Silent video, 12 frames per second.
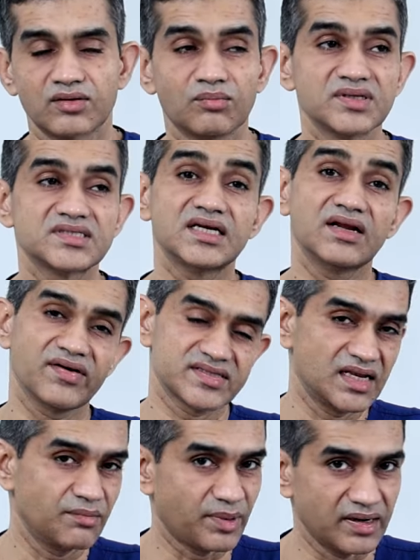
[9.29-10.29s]
ரொம்ப சின்ன
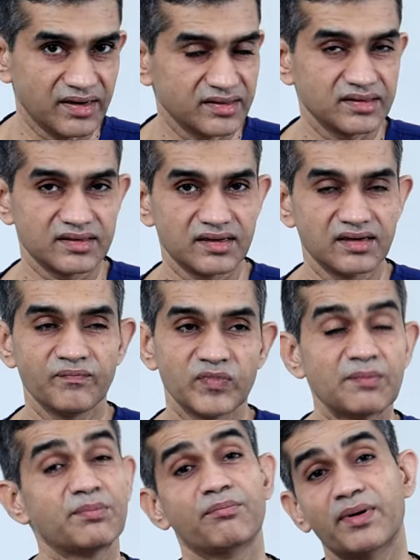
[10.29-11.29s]
வயசுலேயே பல் எடுத்துட்டேன்
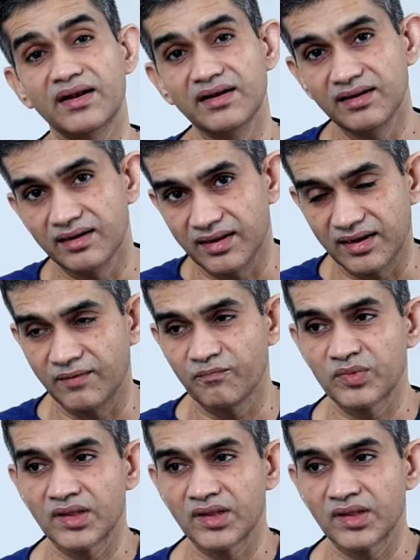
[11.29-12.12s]
இப்போ பல் இல்லை